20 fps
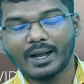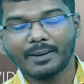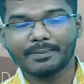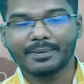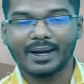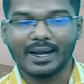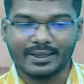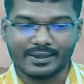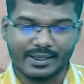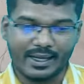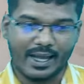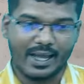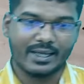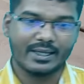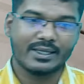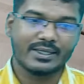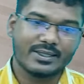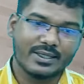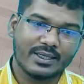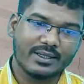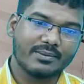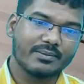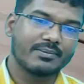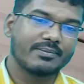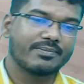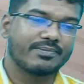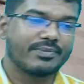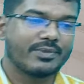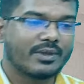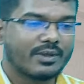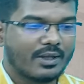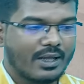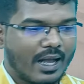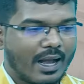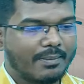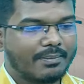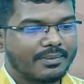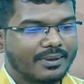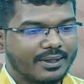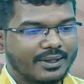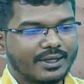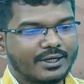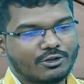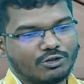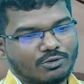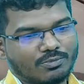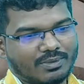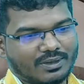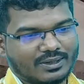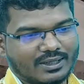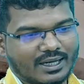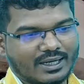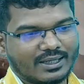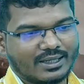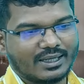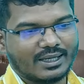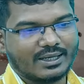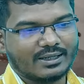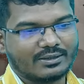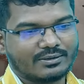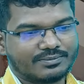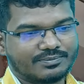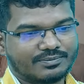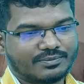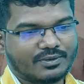यहां पे आता है कि सर आपने रेट तो बता दिया